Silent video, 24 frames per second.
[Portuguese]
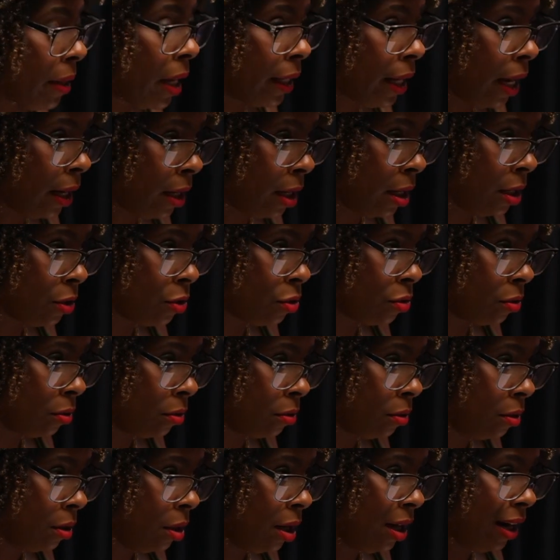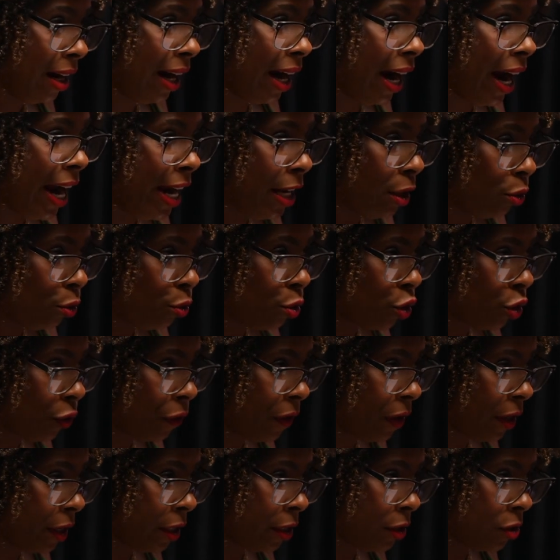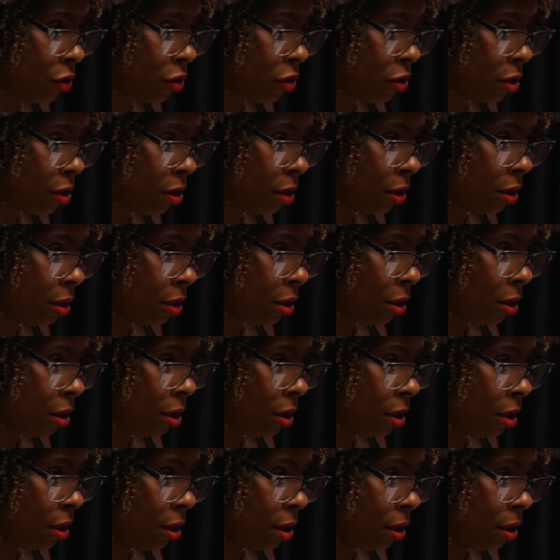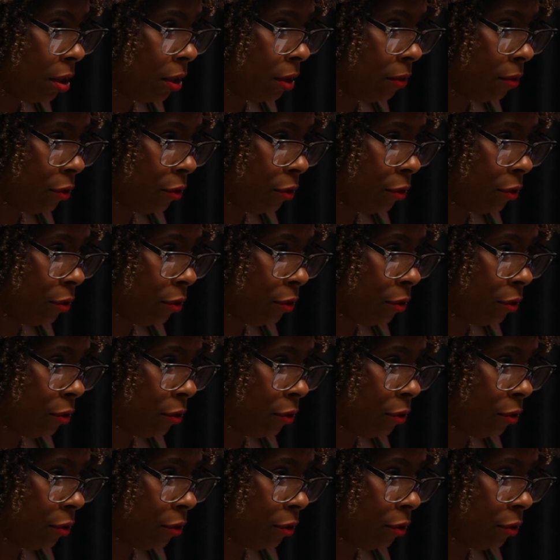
que, que, é isso? O quê? Reino dos fãs. Reino... Ah, então...